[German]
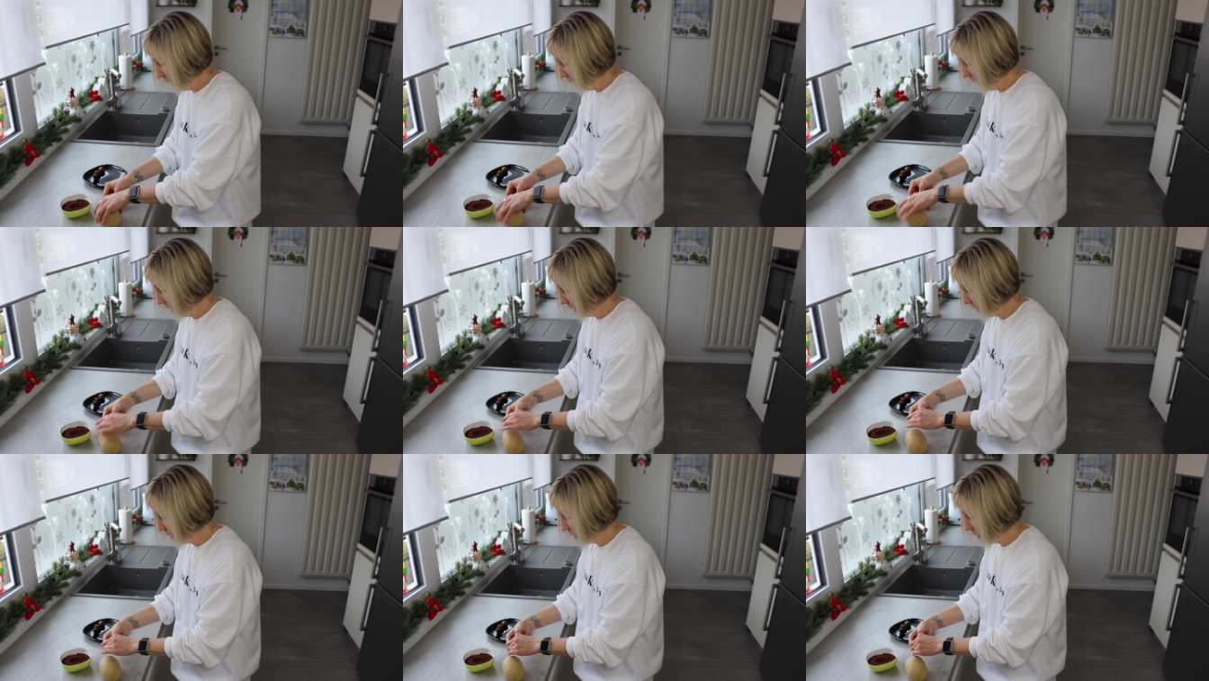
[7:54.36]

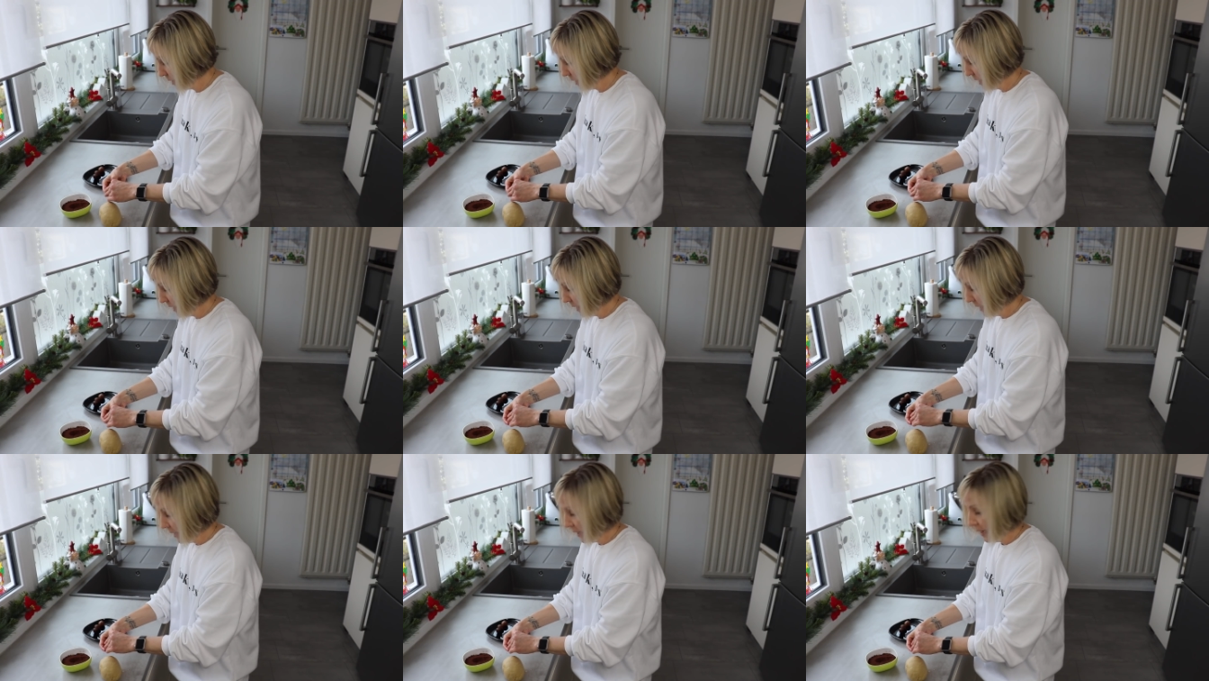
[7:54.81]
alle
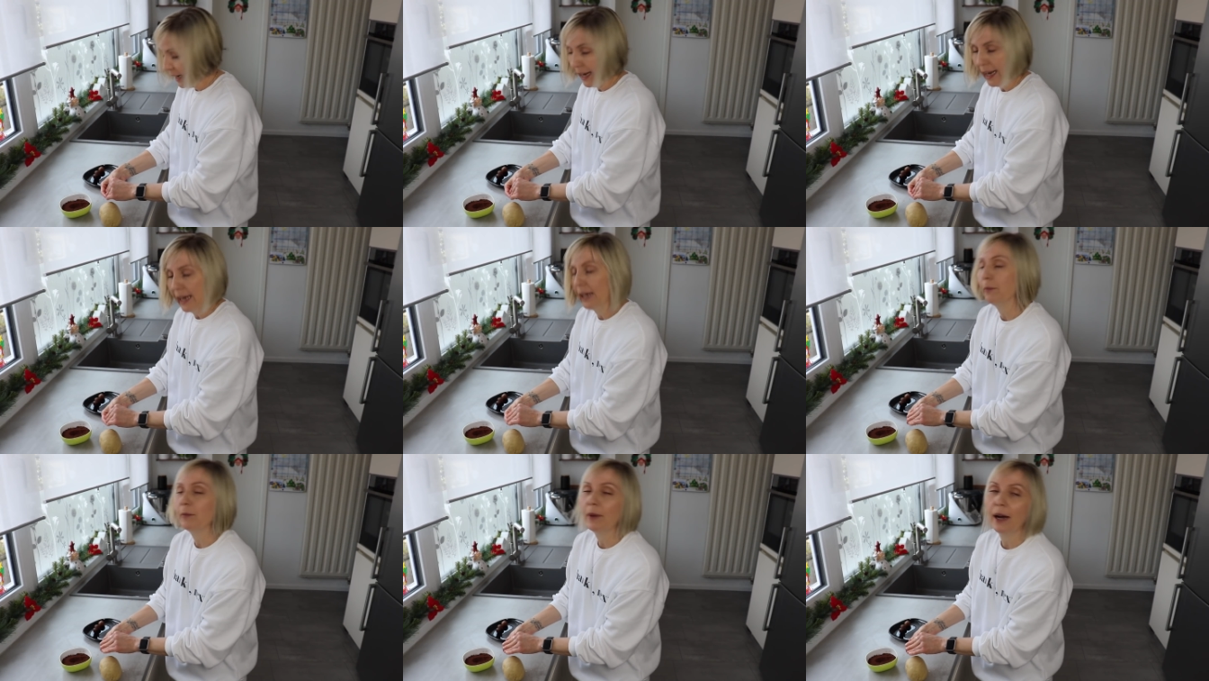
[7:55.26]

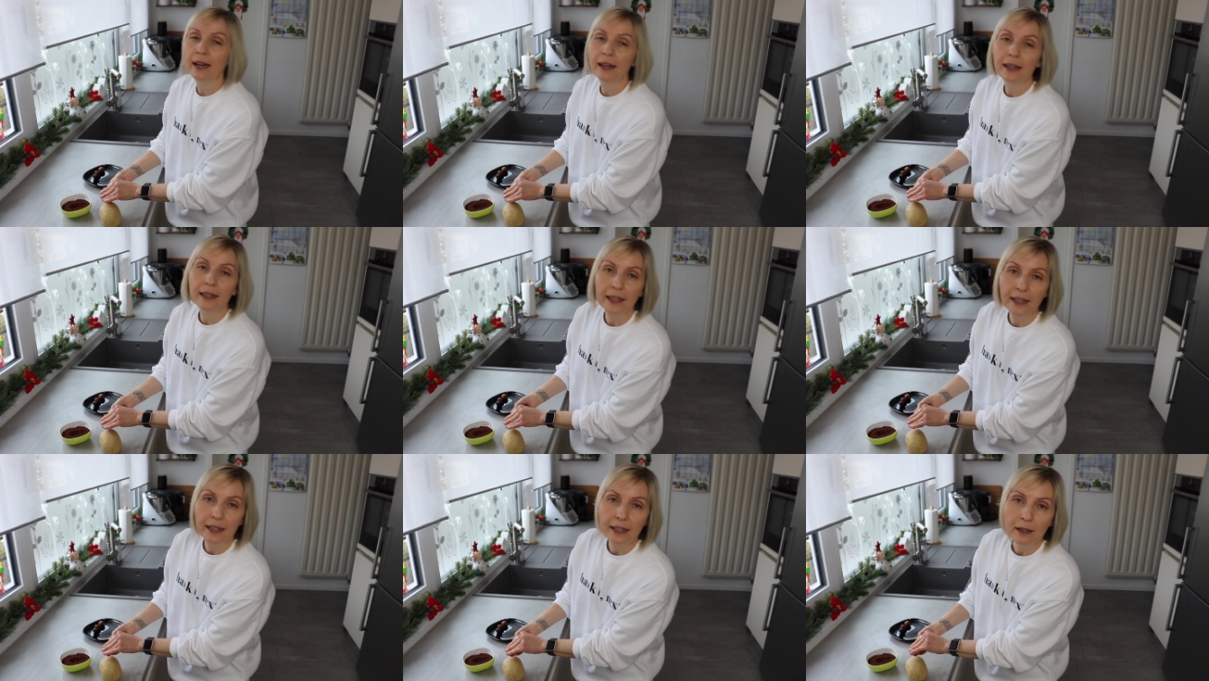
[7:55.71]
einmal
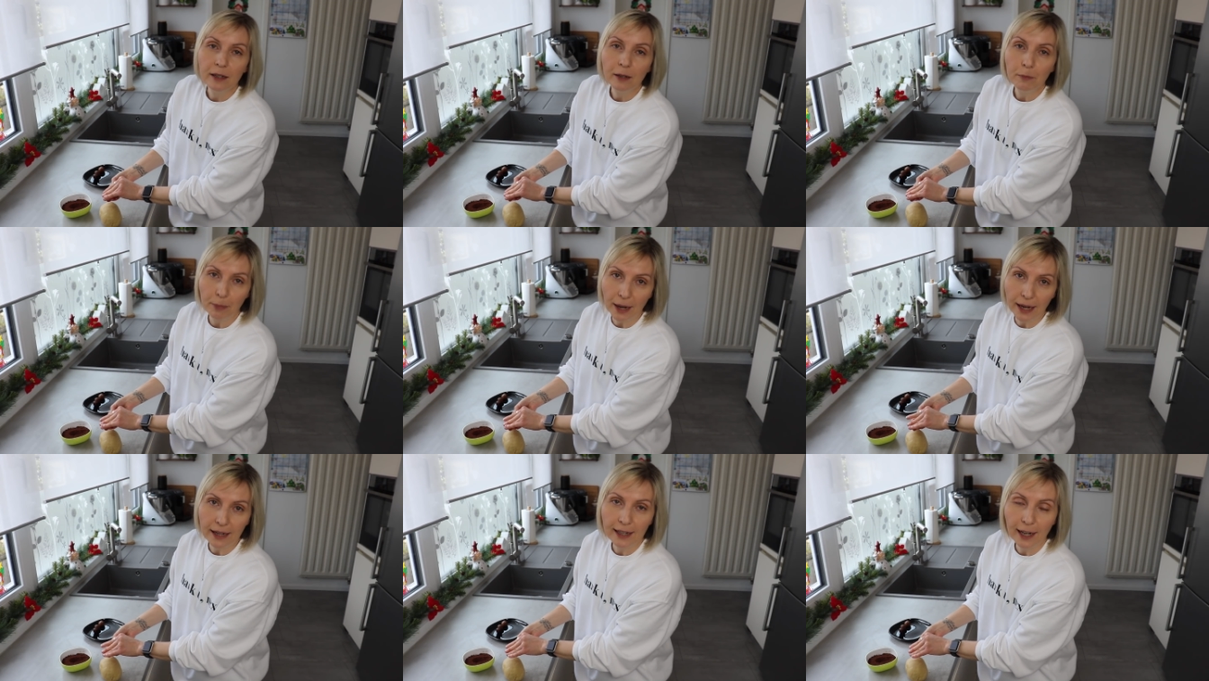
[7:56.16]
in
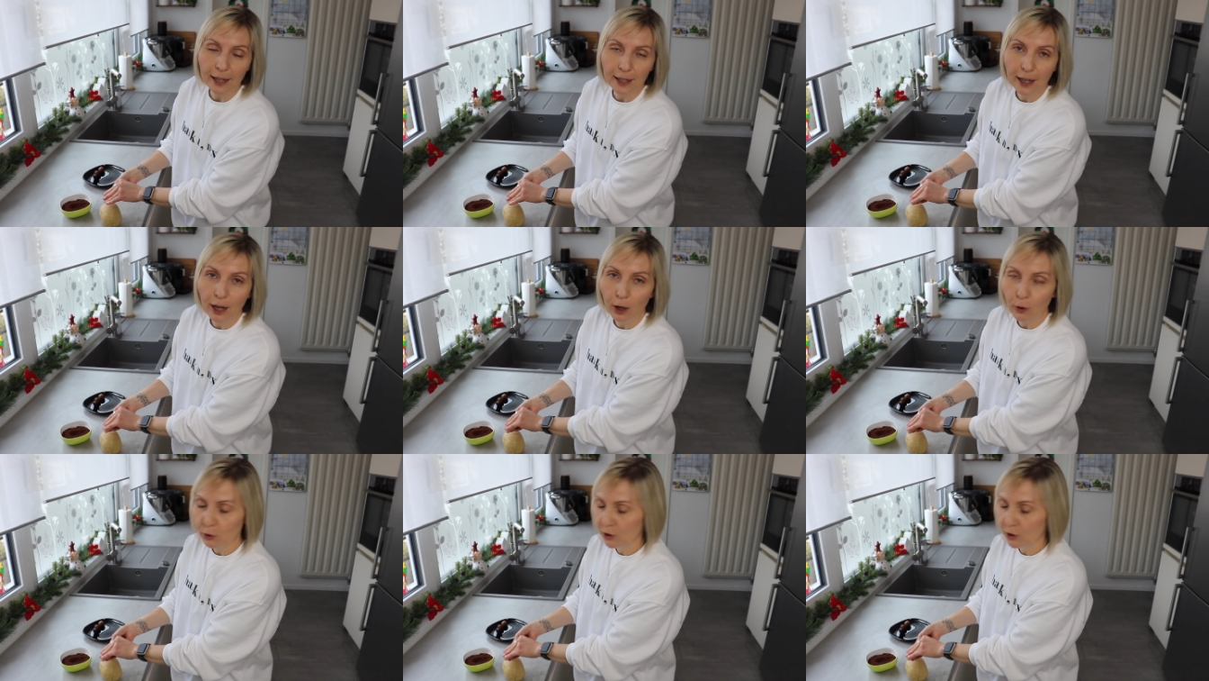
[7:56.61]
Backkakao